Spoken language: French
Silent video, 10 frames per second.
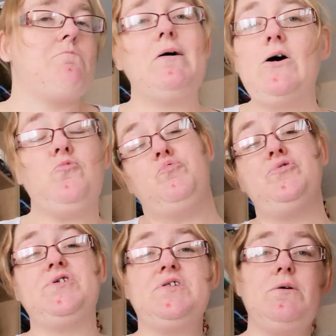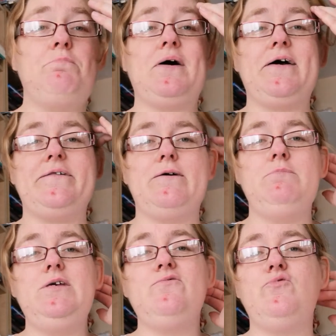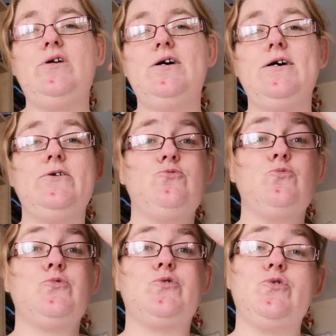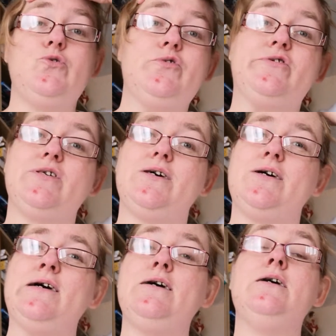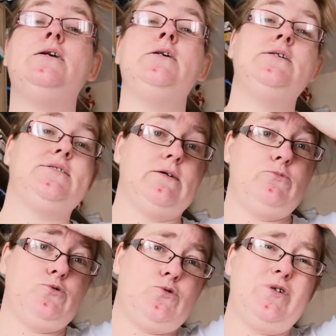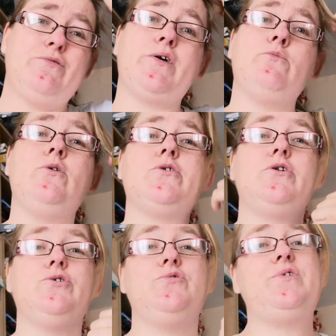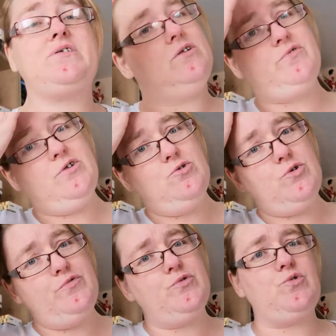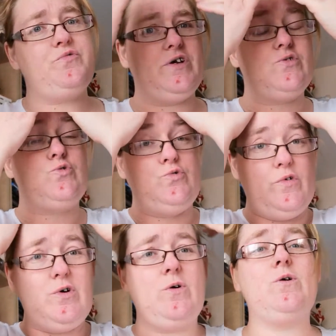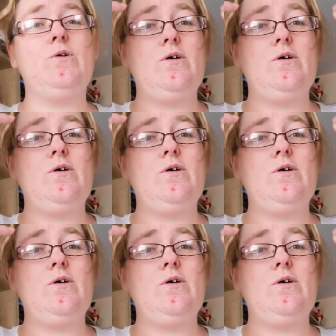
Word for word: bah en plus c'était par un ami, voilà, donc euh, ça, ça me tenait vraiment à cœur de faire cette vidéo, vu qu'on vient souvent,